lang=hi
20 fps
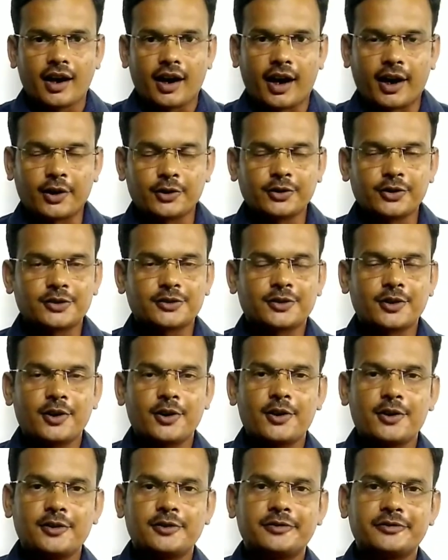हेलो
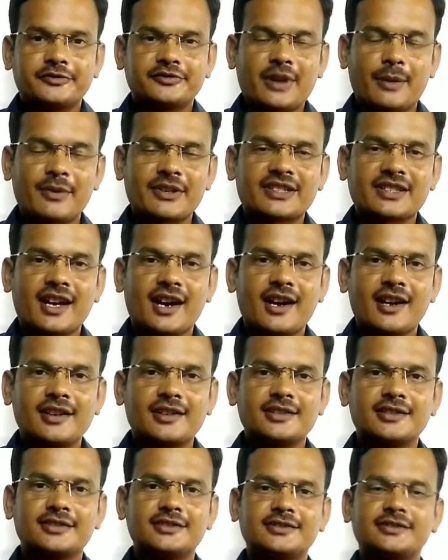दोस्तों
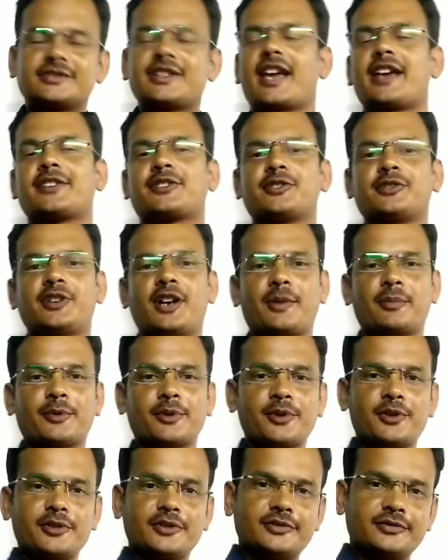नमस्कार कैसे हो आप
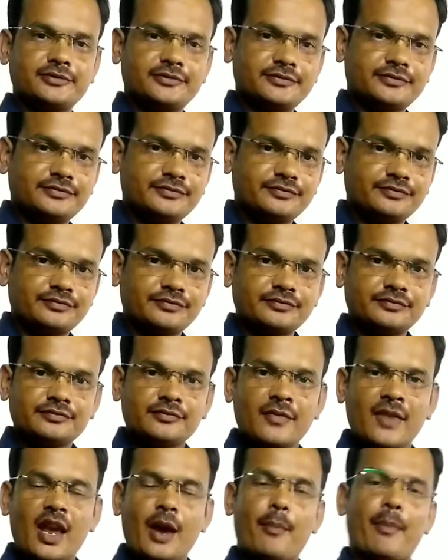लोग
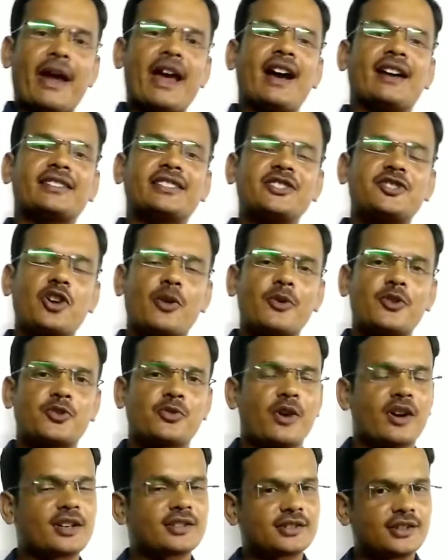मैं आशीष अभी
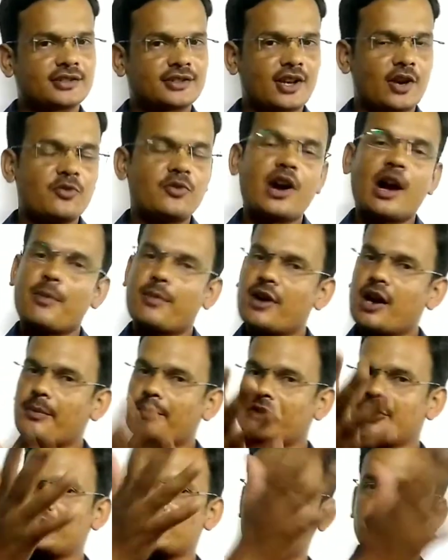स्वागत करता हूं आपका
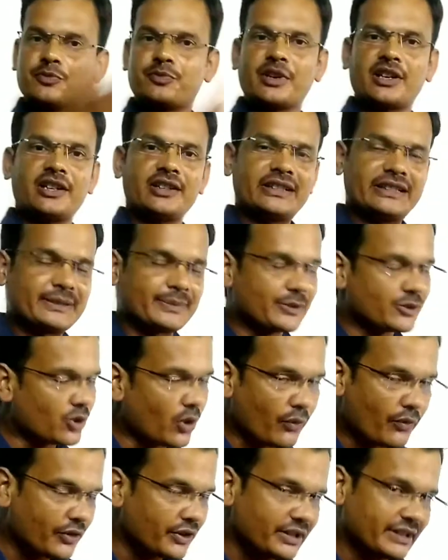अपने यूट्यूब चैनल स्प्रिट
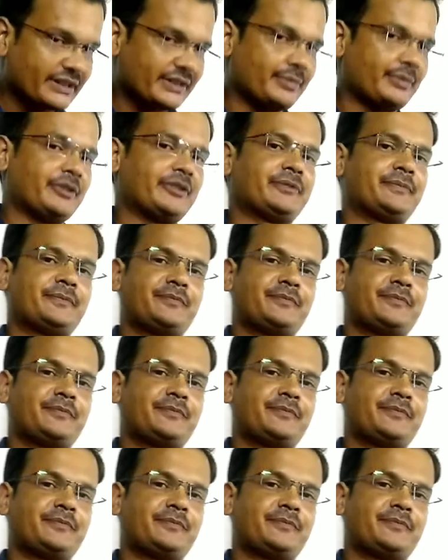ऑफ फिजिक्स में